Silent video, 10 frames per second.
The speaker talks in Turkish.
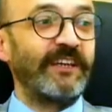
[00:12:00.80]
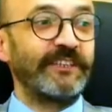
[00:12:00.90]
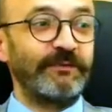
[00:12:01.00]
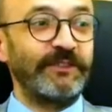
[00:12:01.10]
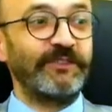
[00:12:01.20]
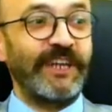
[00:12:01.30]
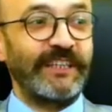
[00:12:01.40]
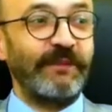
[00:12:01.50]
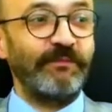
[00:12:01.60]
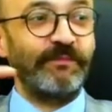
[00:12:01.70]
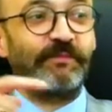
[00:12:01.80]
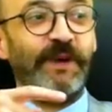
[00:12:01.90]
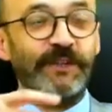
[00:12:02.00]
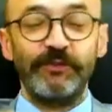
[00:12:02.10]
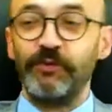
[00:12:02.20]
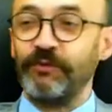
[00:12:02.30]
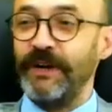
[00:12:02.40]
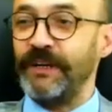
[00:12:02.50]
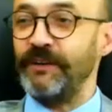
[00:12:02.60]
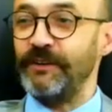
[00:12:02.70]
Şimdi dışarıdan parti
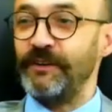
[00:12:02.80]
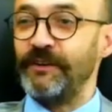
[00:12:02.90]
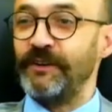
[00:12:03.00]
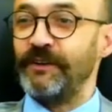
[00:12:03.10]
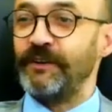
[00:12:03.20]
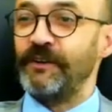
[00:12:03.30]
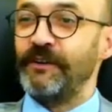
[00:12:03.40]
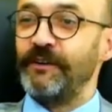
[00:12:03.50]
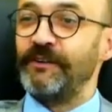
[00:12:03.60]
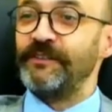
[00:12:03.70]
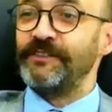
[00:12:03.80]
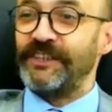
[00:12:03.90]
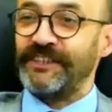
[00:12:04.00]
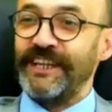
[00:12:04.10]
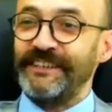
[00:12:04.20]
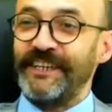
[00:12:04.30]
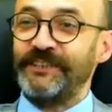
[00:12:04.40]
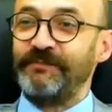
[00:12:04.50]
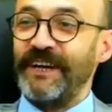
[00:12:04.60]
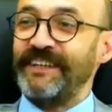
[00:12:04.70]
kurmak, teşkilat
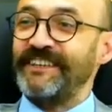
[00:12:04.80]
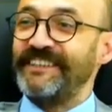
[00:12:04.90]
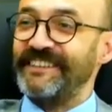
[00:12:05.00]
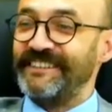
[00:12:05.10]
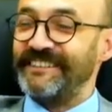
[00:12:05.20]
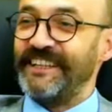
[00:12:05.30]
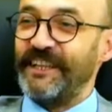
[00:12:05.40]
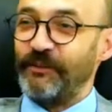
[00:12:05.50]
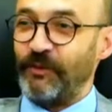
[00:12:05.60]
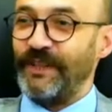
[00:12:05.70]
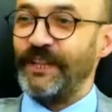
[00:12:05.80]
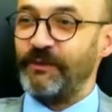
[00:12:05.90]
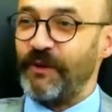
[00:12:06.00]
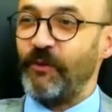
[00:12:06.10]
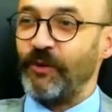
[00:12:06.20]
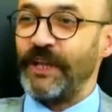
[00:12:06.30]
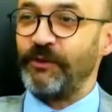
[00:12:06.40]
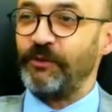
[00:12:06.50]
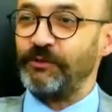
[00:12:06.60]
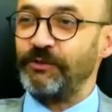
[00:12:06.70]
açmak, insanları yönlendirmek
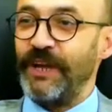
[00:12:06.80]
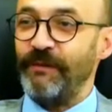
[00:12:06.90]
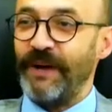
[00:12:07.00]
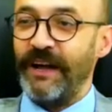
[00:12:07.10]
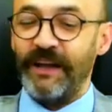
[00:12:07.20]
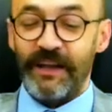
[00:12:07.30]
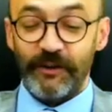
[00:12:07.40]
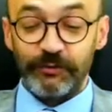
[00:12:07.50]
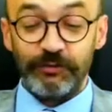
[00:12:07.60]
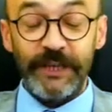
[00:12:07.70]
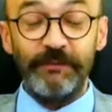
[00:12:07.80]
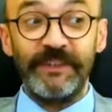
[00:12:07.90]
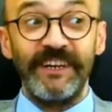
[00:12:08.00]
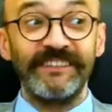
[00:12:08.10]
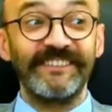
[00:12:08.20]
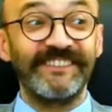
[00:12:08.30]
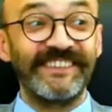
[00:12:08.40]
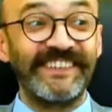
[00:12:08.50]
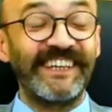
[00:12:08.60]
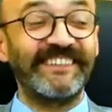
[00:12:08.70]
kolay gözüküyor ama şu
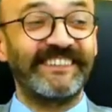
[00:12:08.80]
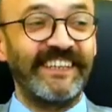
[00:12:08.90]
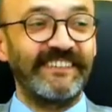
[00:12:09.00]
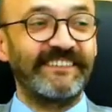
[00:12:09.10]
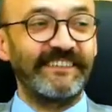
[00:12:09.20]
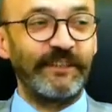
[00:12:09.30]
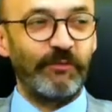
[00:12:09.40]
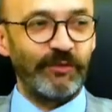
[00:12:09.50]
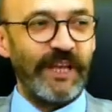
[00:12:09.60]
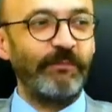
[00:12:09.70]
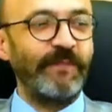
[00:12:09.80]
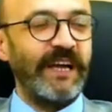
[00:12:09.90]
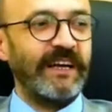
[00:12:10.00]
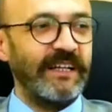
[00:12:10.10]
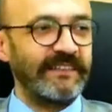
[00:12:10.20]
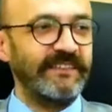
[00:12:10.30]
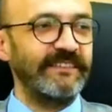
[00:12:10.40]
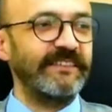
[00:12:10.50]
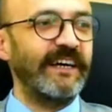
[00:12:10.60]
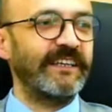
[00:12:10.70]
imkansızlıklar içerisinde bunu yapmaya
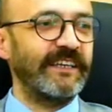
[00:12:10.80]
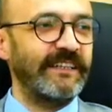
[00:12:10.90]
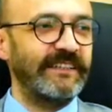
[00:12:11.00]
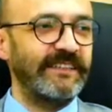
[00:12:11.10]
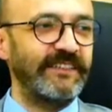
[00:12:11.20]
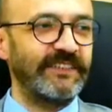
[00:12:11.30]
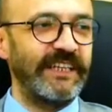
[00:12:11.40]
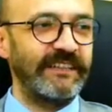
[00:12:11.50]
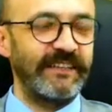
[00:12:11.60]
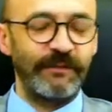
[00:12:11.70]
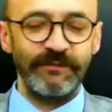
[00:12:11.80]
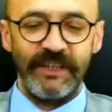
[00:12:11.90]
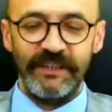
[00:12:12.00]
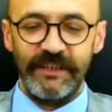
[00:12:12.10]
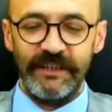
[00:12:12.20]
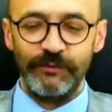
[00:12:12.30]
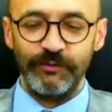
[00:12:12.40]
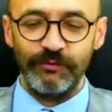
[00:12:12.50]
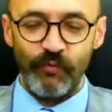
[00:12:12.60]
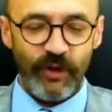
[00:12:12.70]
kalktığımızda hakikaten teşkilatlarımız Allah razı
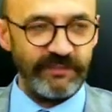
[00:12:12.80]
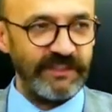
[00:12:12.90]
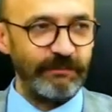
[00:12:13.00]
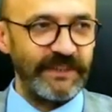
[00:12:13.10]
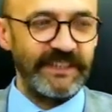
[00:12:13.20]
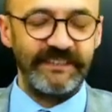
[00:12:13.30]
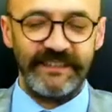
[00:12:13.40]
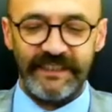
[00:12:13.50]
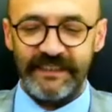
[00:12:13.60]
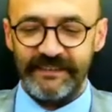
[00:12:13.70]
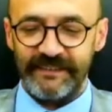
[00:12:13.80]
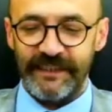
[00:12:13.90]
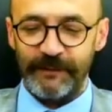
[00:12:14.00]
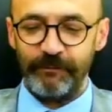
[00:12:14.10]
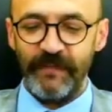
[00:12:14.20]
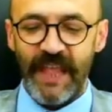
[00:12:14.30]
olsun muazzam bir destan yazdılar.